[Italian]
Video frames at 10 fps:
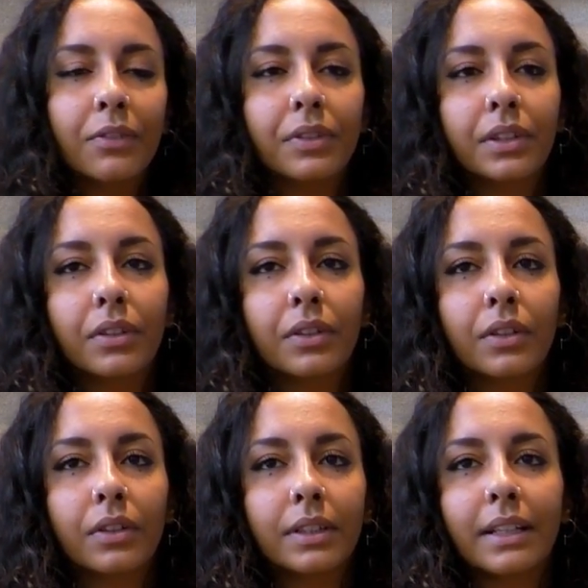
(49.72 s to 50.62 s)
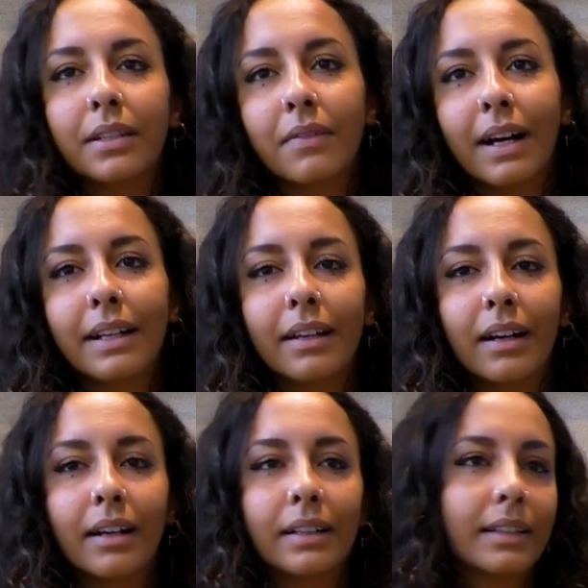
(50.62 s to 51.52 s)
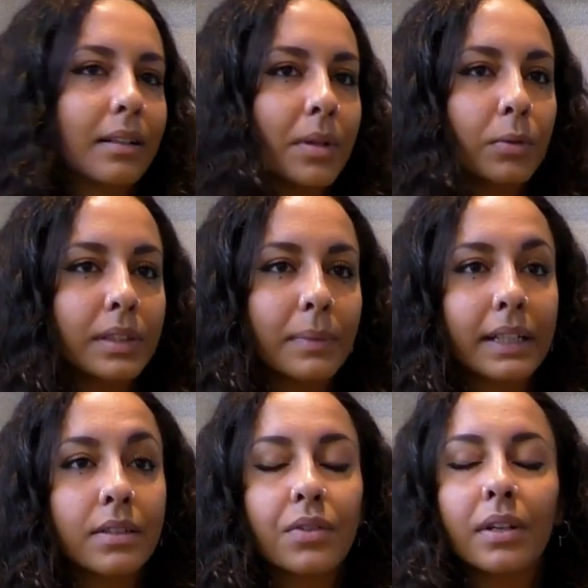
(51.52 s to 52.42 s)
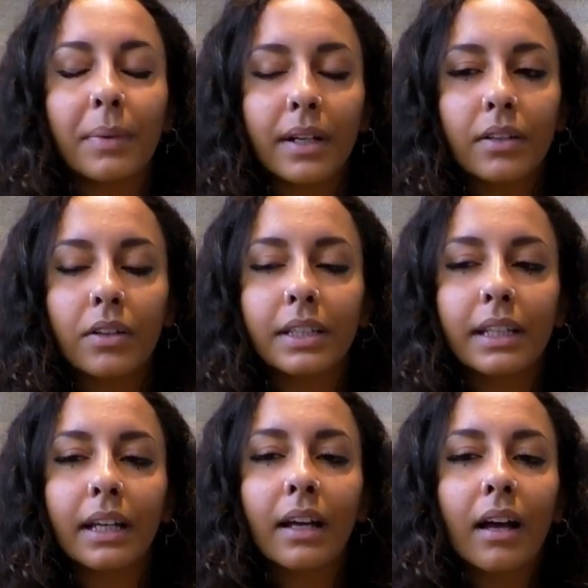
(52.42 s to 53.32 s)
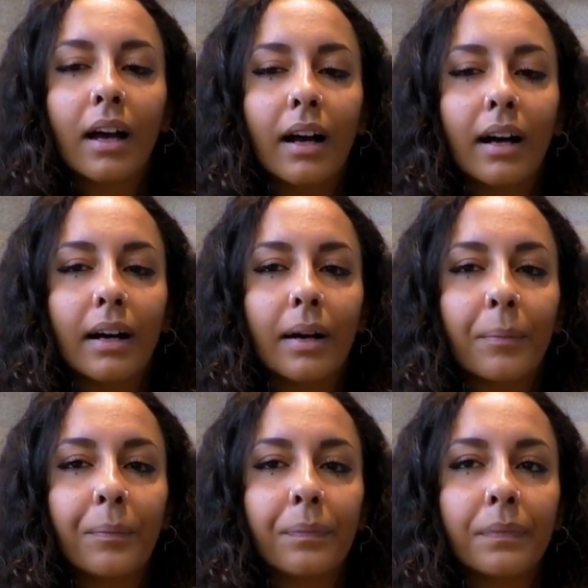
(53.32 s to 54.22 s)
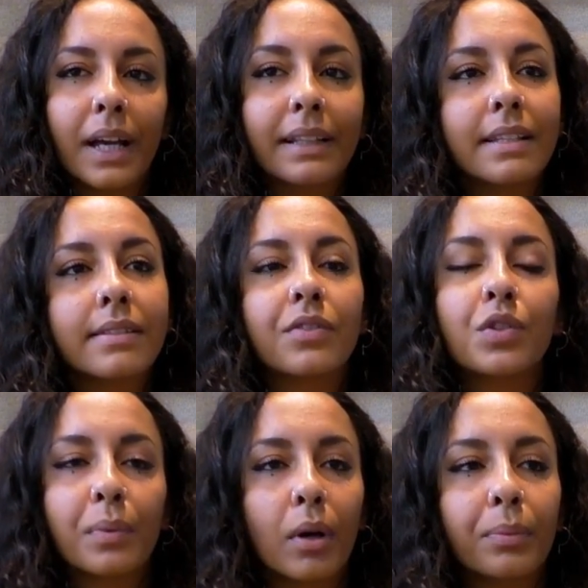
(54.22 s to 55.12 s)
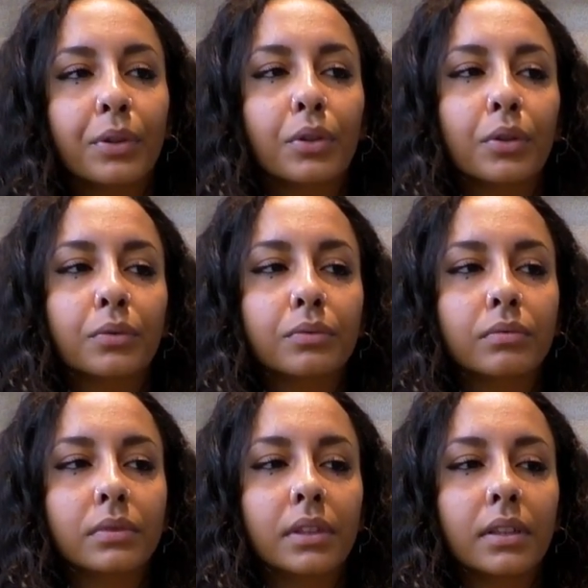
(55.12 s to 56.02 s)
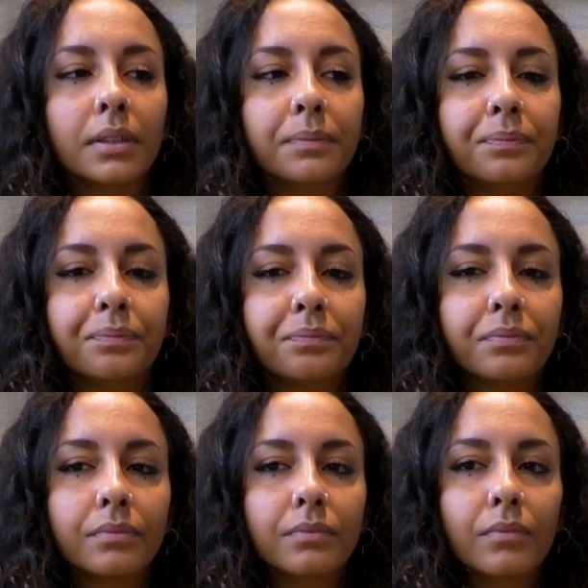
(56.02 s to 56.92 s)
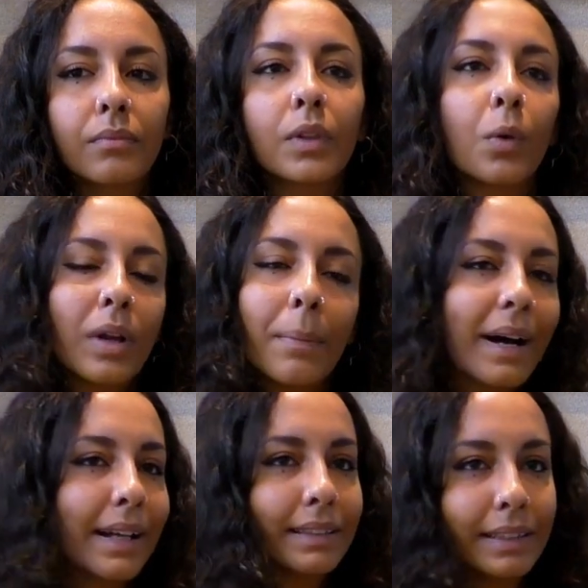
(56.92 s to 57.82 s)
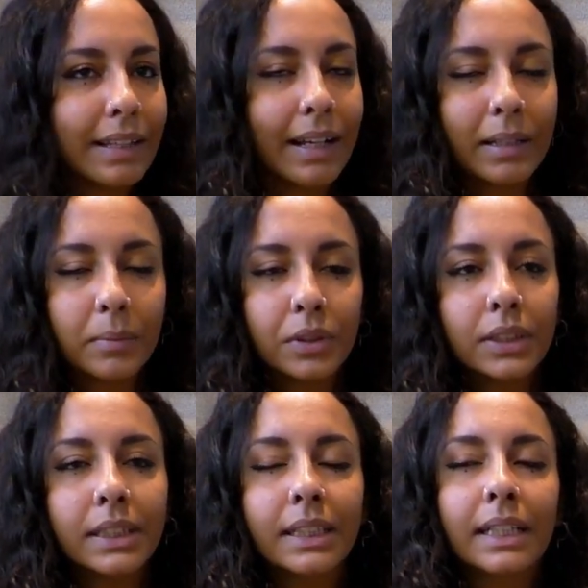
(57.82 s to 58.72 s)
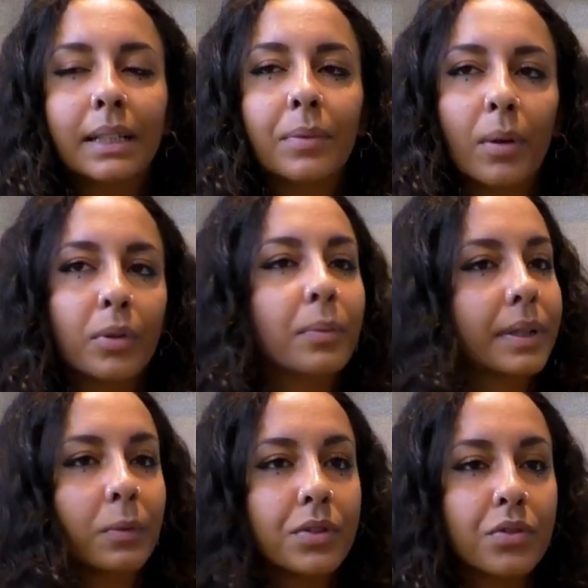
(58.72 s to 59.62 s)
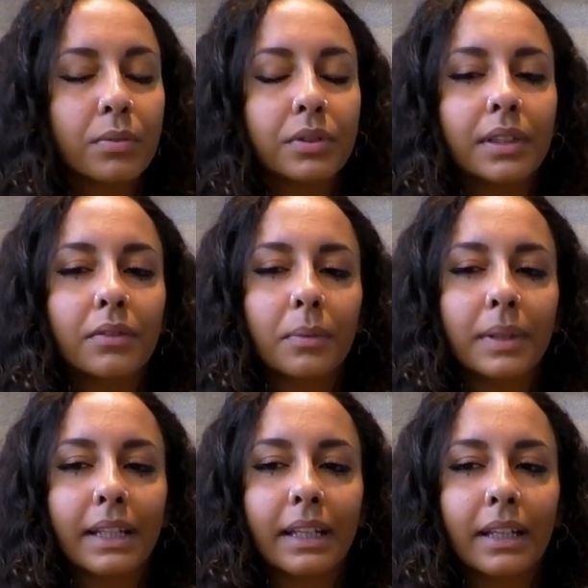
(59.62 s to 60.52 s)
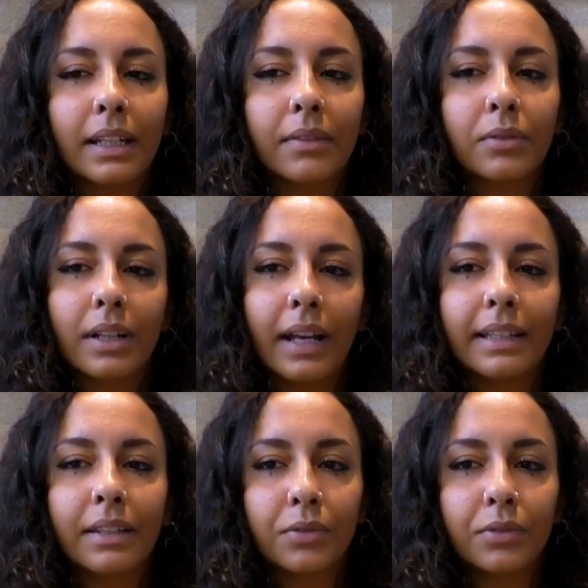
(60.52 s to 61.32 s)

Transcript: fino ad arrivare a, nella mia ultima canzone Paranoie a, ad esserci proprio un, um, una parte in arabo proprio per questo motivo perché vorrei che